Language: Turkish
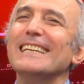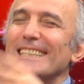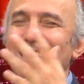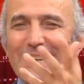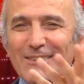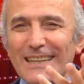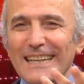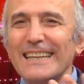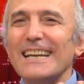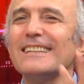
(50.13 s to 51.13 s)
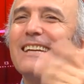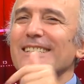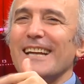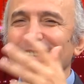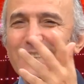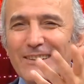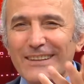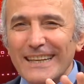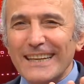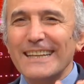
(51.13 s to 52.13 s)
sevgili yandaşlar,
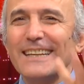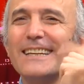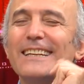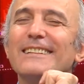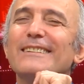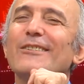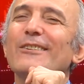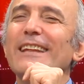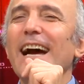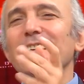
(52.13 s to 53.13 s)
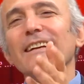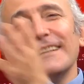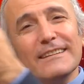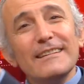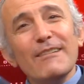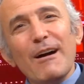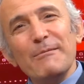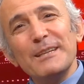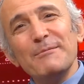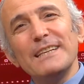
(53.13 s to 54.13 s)
sevgili e, troller devam
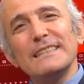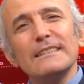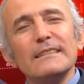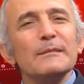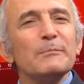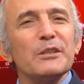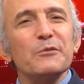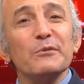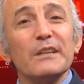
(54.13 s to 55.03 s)
edebilirsiniz. Barış bunları